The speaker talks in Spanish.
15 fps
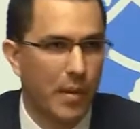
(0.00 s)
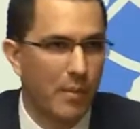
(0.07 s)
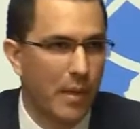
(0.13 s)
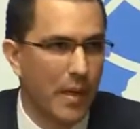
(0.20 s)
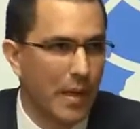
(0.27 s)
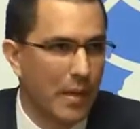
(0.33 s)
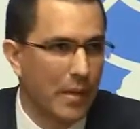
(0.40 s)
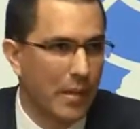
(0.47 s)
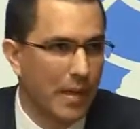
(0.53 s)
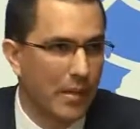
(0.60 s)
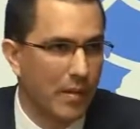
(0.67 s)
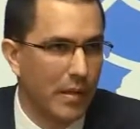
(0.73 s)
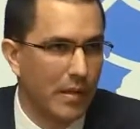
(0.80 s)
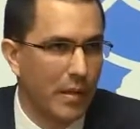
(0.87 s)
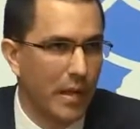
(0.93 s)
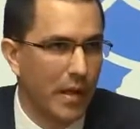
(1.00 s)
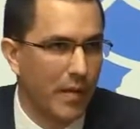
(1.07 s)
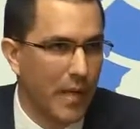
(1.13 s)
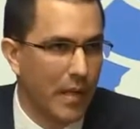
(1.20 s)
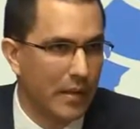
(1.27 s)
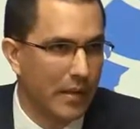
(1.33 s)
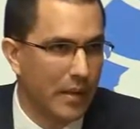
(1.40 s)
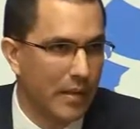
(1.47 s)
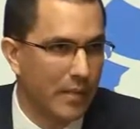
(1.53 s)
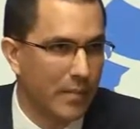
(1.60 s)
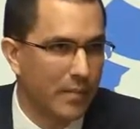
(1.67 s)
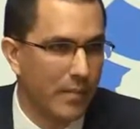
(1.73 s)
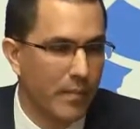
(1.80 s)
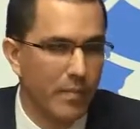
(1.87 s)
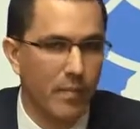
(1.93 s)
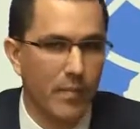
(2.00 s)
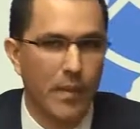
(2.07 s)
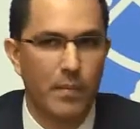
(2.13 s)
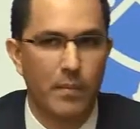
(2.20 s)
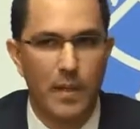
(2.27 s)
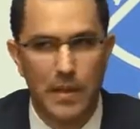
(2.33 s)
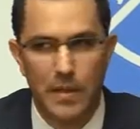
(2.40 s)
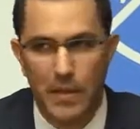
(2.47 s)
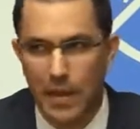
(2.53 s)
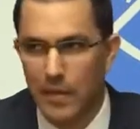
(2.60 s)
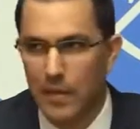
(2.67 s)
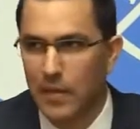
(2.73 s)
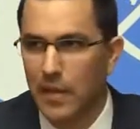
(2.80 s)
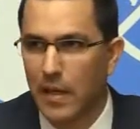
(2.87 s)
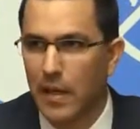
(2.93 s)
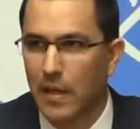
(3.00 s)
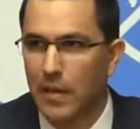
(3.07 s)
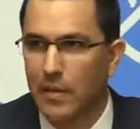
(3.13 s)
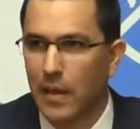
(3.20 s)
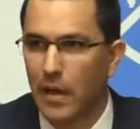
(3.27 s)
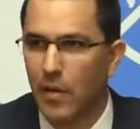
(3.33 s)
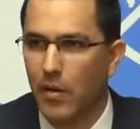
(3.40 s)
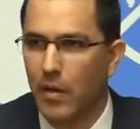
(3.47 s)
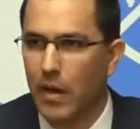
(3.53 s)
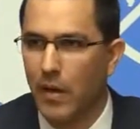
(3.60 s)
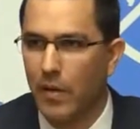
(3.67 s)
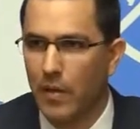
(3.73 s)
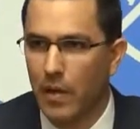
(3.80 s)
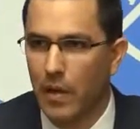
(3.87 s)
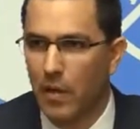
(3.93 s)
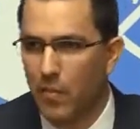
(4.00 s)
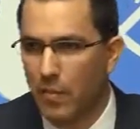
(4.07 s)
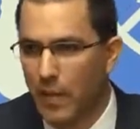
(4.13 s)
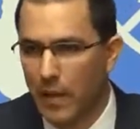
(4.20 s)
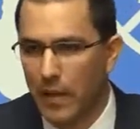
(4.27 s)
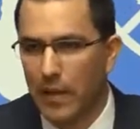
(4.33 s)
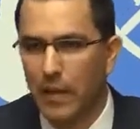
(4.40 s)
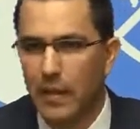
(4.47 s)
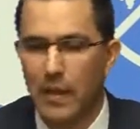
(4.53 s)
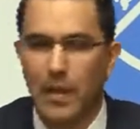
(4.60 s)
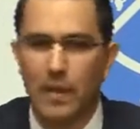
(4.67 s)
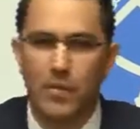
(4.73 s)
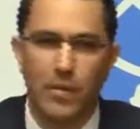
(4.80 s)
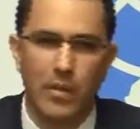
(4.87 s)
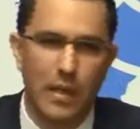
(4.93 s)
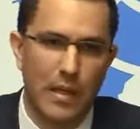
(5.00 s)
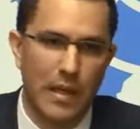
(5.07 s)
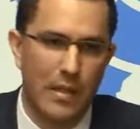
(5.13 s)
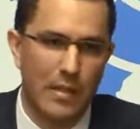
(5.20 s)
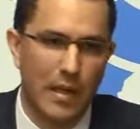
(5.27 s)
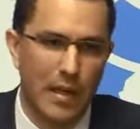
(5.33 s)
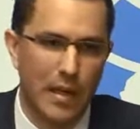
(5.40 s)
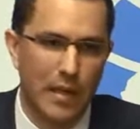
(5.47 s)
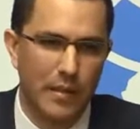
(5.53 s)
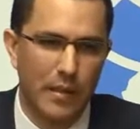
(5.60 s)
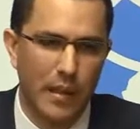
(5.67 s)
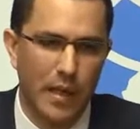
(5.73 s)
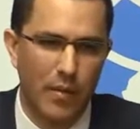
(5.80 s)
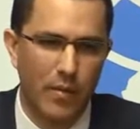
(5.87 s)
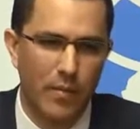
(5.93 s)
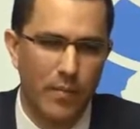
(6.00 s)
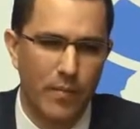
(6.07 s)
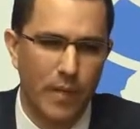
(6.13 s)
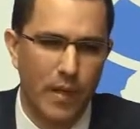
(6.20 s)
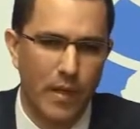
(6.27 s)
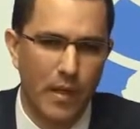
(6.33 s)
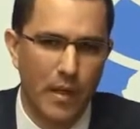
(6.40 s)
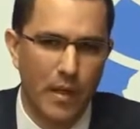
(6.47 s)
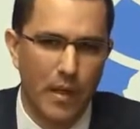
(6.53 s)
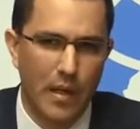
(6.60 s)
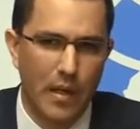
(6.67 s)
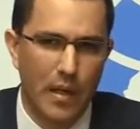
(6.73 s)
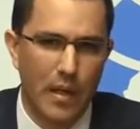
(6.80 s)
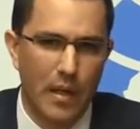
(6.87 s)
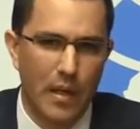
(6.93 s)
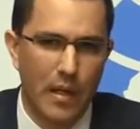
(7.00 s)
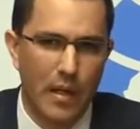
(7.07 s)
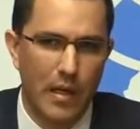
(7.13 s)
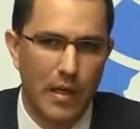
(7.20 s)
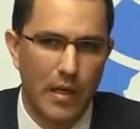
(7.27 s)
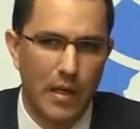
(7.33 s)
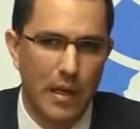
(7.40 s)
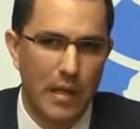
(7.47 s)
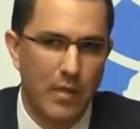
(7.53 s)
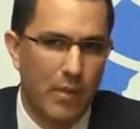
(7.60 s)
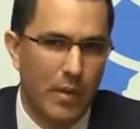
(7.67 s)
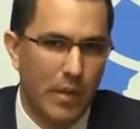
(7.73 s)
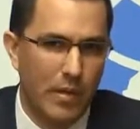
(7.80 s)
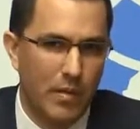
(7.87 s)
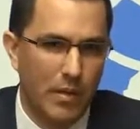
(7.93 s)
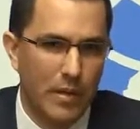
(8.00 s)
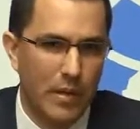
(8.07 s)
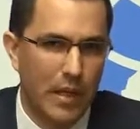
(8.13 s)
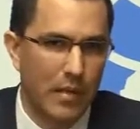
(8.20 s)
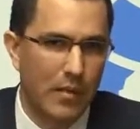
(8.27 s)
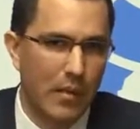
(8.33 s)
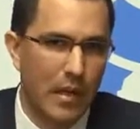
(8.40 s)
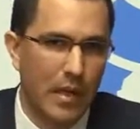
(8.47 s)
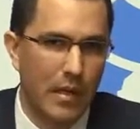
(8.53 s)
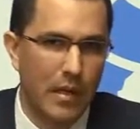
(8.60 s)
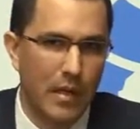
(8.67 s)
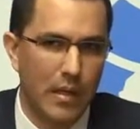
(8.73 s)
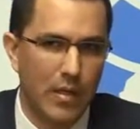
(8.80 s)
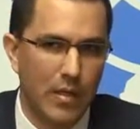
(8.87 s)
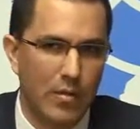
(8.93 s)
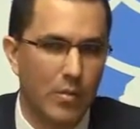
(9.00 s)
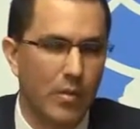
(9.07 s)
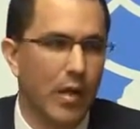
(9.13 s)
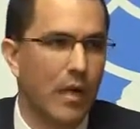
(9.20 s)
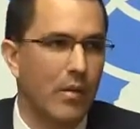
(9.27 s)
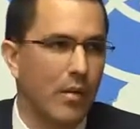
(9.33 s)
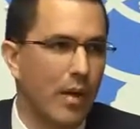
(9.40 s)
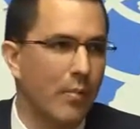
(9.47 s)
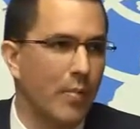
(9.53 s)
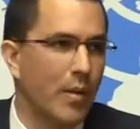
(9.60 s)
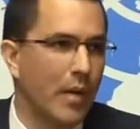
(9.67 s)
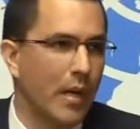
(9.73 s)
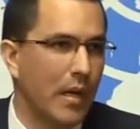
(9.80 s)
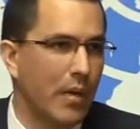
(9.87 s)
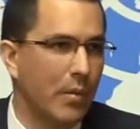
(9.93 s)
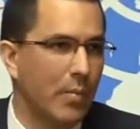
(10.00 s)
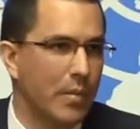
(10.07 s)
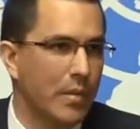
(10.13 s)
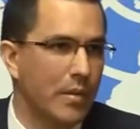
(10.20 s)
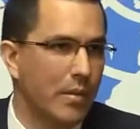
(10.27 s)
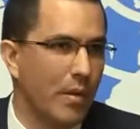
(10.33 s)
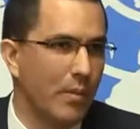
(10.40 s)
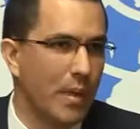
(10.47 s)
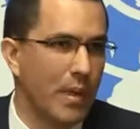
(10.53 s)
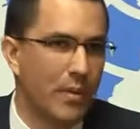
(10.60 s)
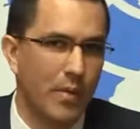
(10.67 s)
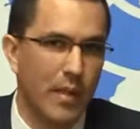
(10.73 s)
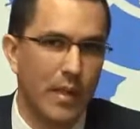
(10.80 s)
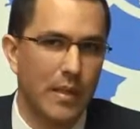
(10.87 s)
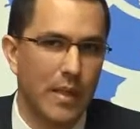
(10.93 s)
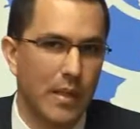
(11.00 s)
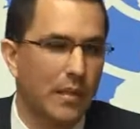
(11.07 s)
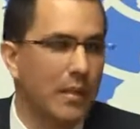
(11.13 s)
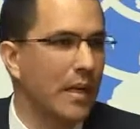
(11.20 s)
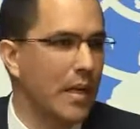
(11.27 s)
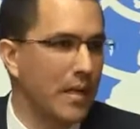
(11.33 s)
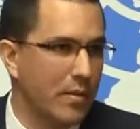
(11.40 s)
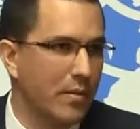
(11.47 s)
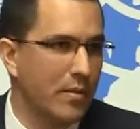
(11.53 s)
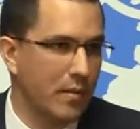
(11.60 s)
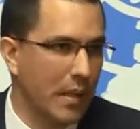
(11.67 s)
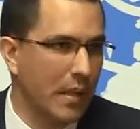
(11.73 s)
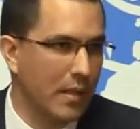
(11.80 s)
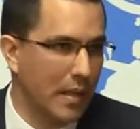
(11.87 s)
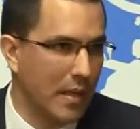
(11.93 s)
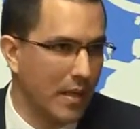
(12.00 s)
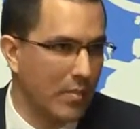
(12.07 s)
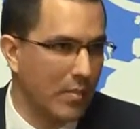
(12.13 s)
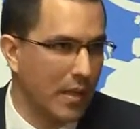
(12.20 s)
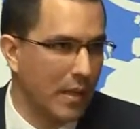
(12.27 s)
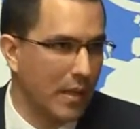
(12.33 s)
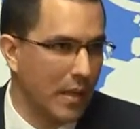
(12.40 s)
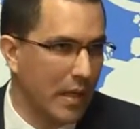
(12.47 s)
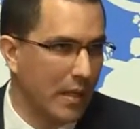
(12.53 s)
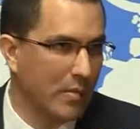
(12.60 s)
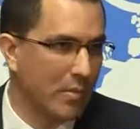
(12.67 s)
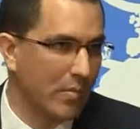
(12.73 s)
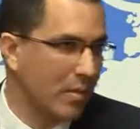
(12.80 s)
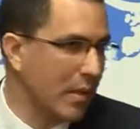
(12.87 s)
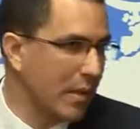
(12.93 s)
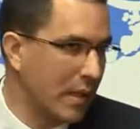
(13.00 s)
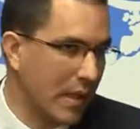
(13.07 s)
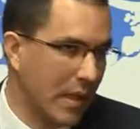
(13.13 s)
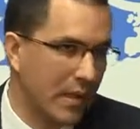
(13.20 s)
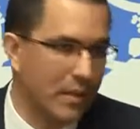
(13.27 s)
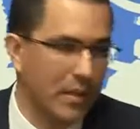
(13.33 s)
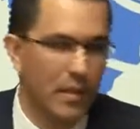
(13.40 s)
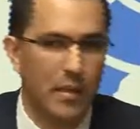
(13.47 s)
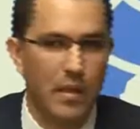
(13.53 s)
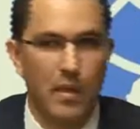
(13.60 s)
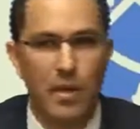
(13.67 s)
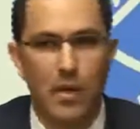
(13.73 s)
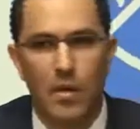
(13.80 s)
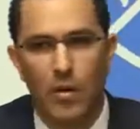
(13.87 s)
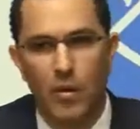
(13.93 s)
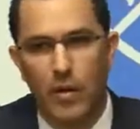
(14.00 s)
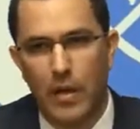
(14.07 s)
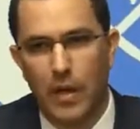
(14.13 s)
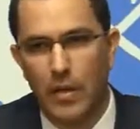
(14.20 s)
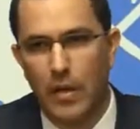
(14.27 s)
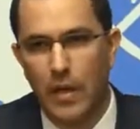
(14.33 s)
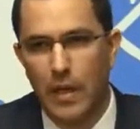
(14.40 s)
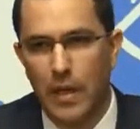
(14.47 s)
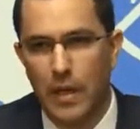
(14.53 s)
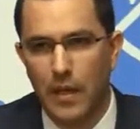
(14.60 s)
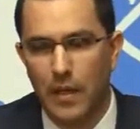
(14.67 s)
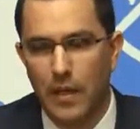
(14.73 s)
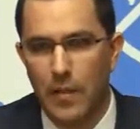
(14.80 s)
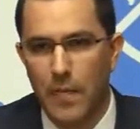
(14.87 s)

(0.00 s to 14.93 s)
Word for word: para candidatos están abiertas, el presidente se registra hoy, hay un par de candidatos que ya se han registrado eh, y bueno, yo entiendo que los ciudadanos que apoyan a la oposición en Venezuela tienen derecho a tener su candidato, su candidata, lo que ellos elijan.